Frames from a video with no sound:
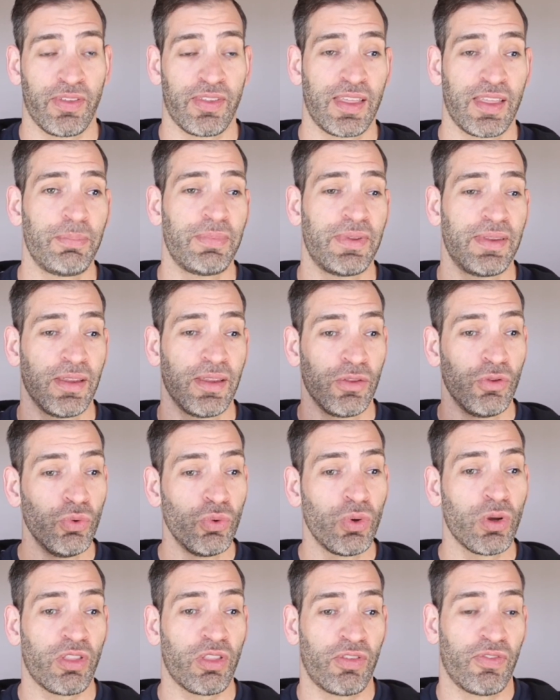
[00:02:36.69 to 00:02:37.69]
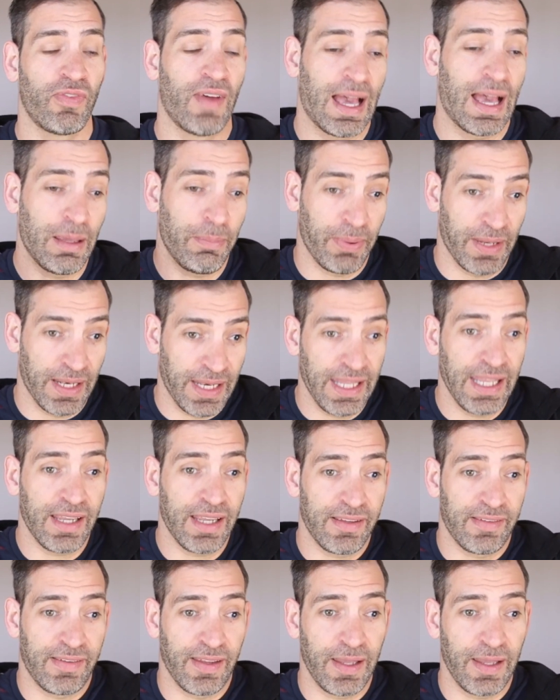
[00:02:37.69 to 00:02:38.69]
Es gibt nur zwei
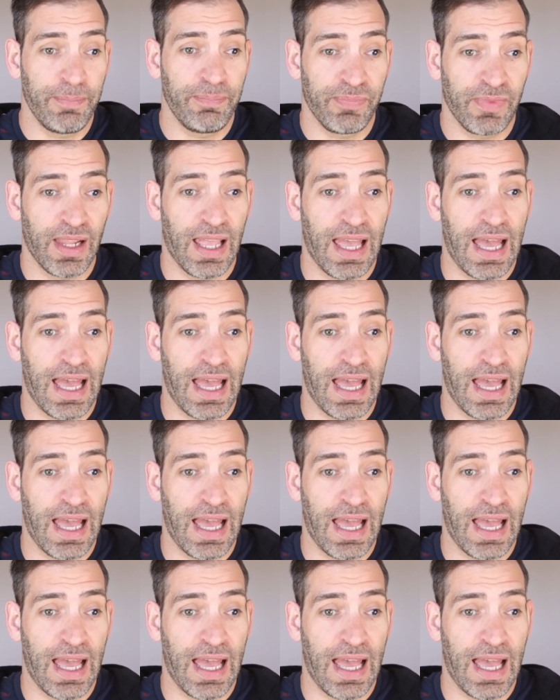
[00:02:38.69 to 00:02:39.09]
belegte